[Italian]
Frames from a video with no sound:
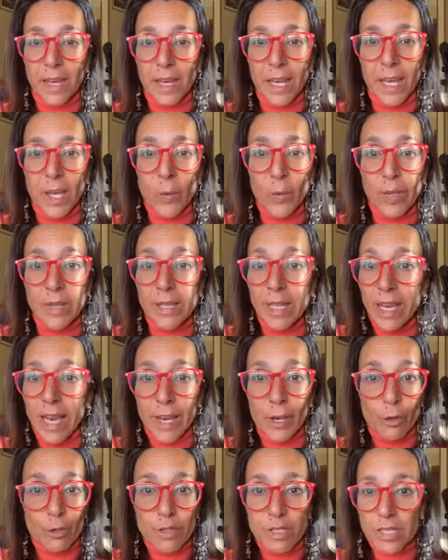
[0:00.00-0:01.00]
E quindi la
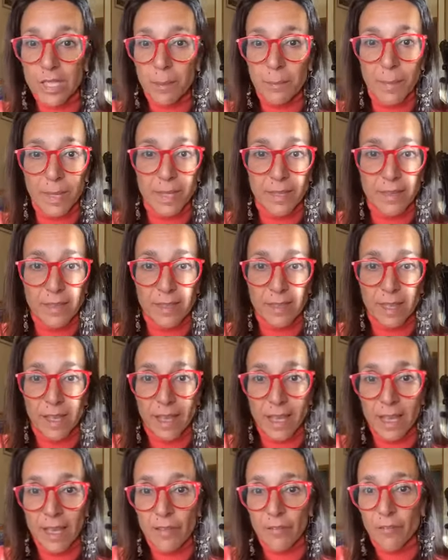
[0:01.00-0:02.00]
nostra
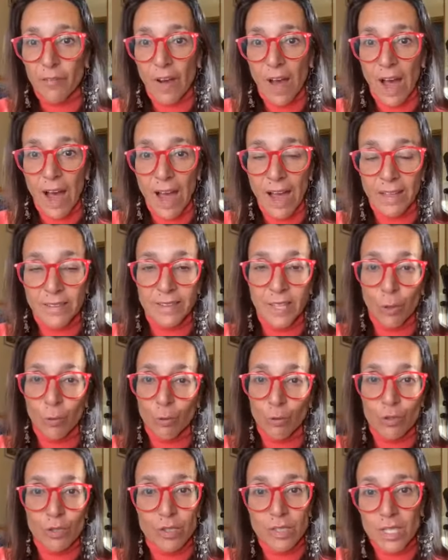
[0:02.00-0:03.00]
mente va da
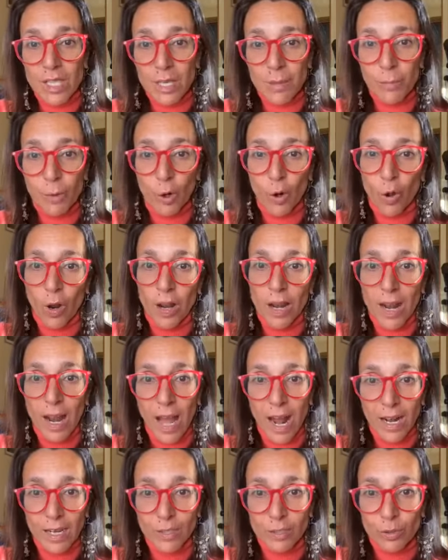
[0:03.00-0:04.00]
uno stimolo
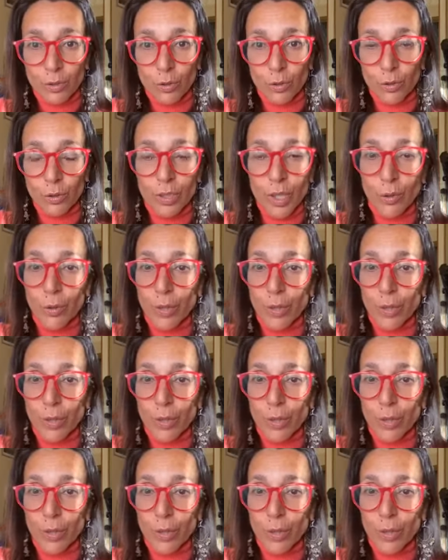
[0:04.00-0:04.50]
all'altro, da